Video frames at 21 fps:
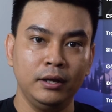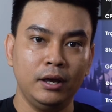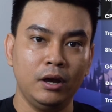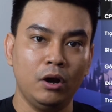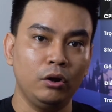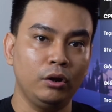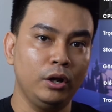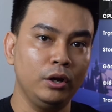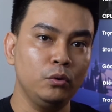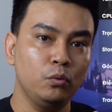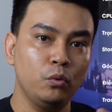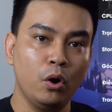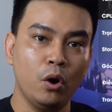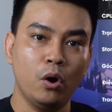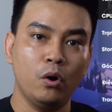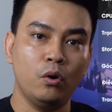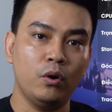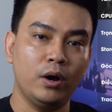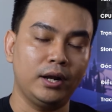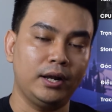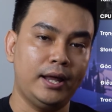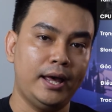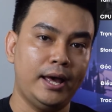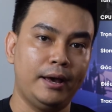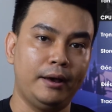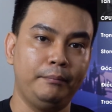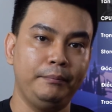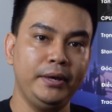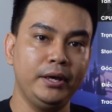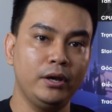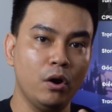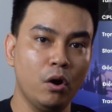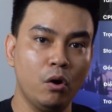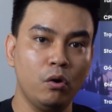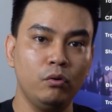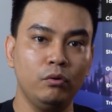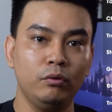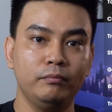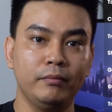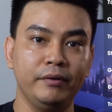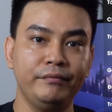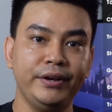Oculus Go hoặc là
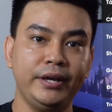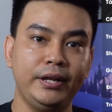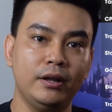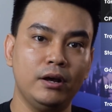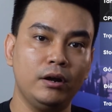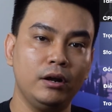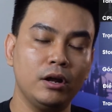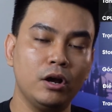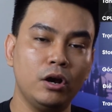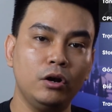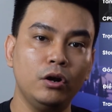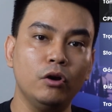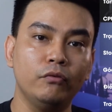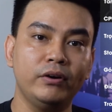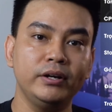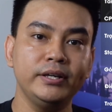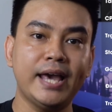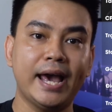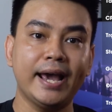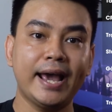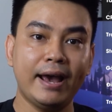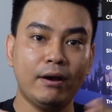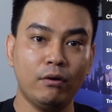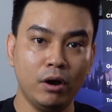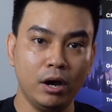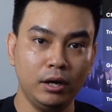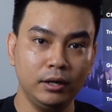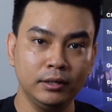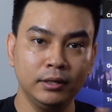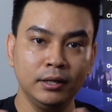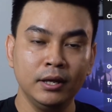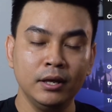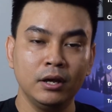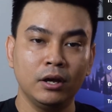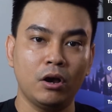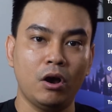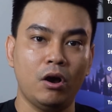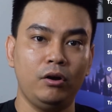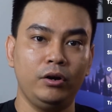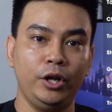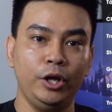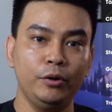Pico bởi vì nó có độ phân giải cao hơn
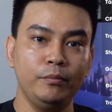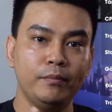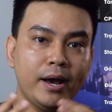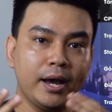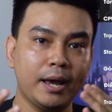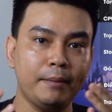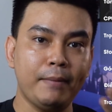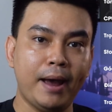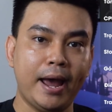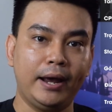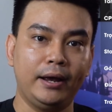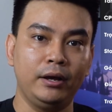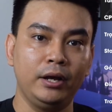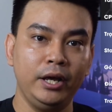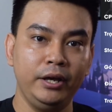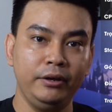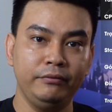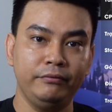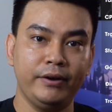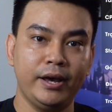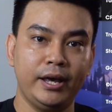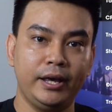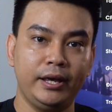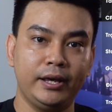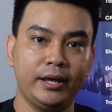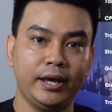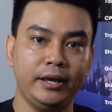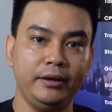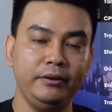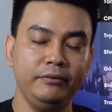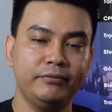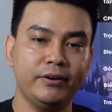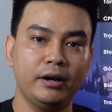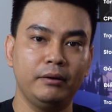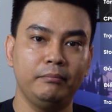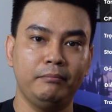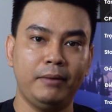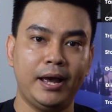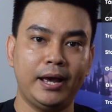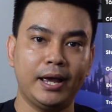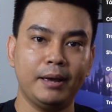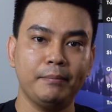còn nếu mà các bạn nghiêng về cái
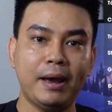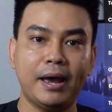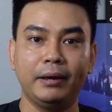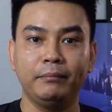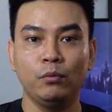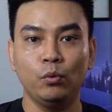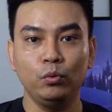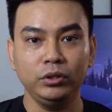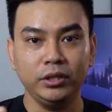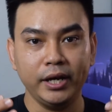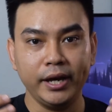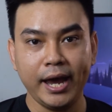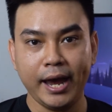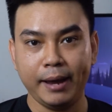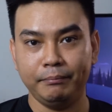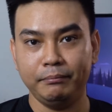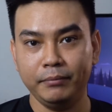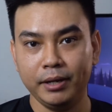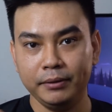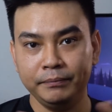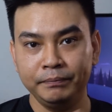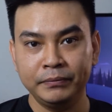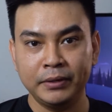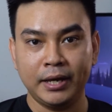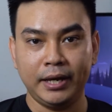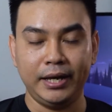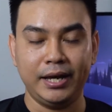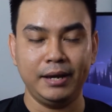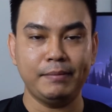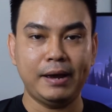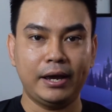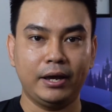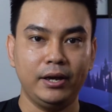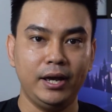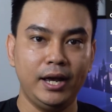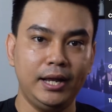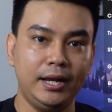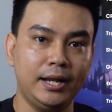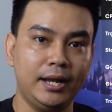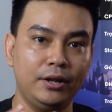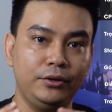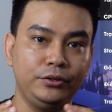phần mà các bạn muốn chơi game á thì các bạn có
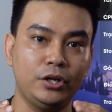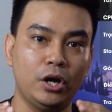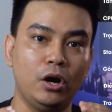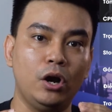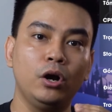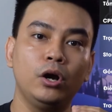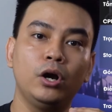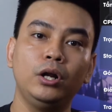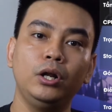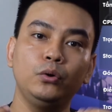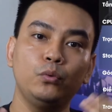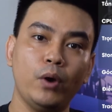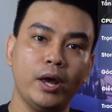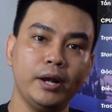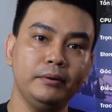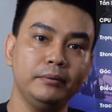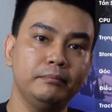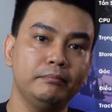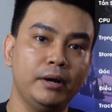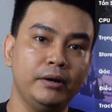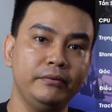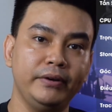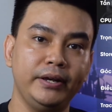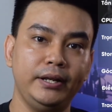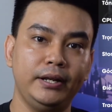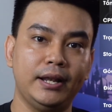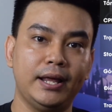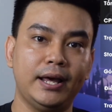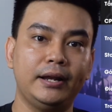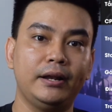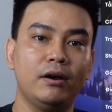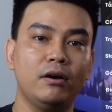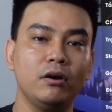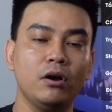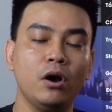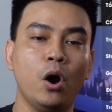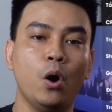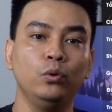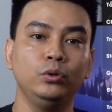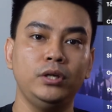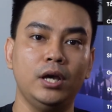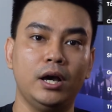thể là lựa chọn Oculus web bởi vì là nó có
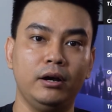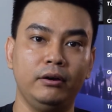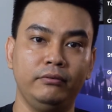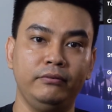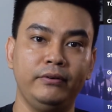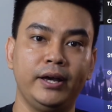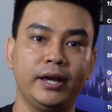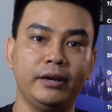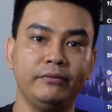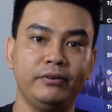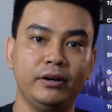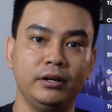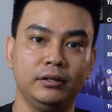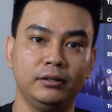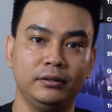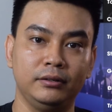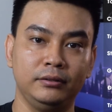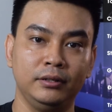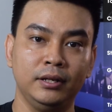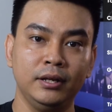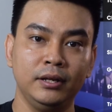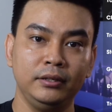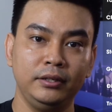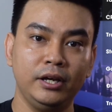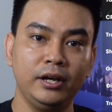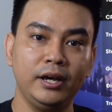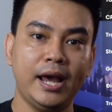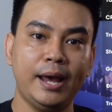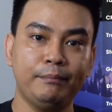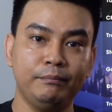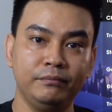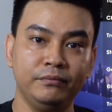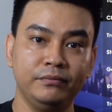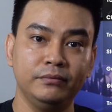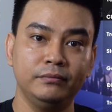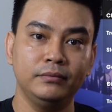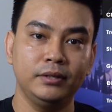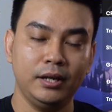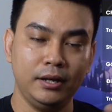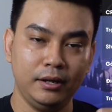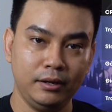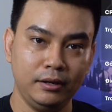hỗ trợ về cái phần chơi game
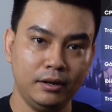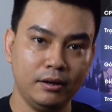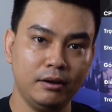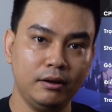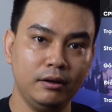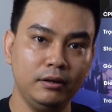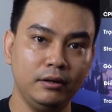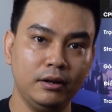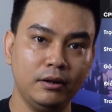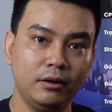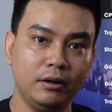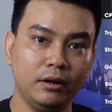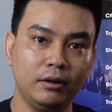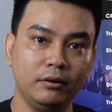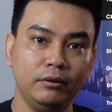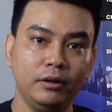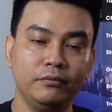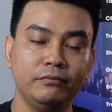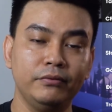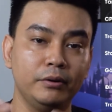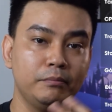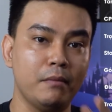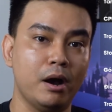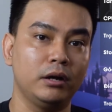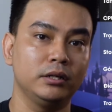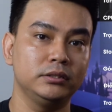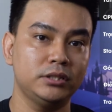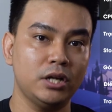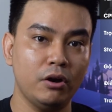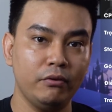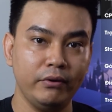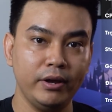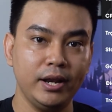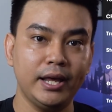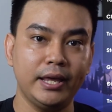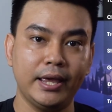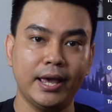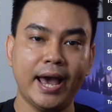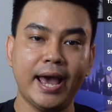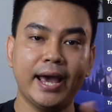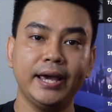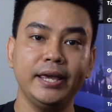à, nó nó nó nó vượt bậc so với
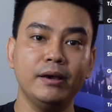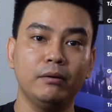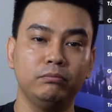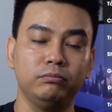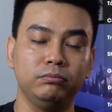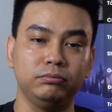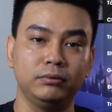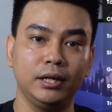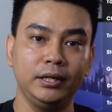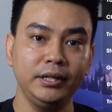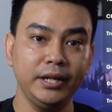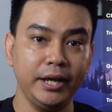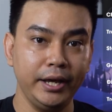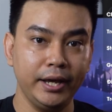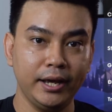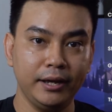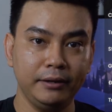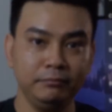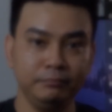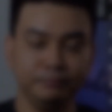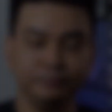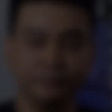lại hai cái dòng kính kia ha